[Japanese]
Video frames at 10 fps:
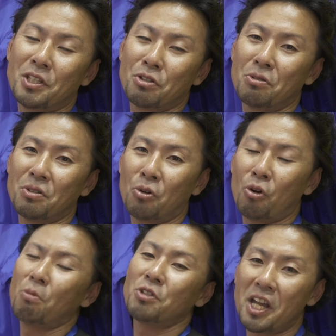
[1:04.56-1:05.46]
はすごく喜
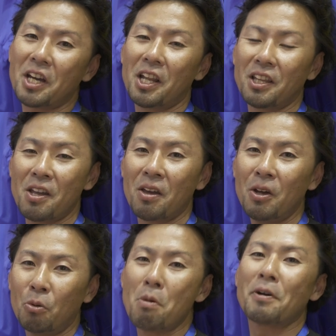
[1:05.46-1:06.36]
ぶんじゃないかなってね、
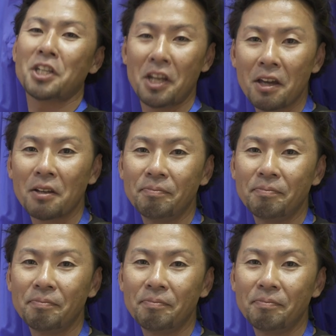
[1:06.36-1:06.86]
思いましたね。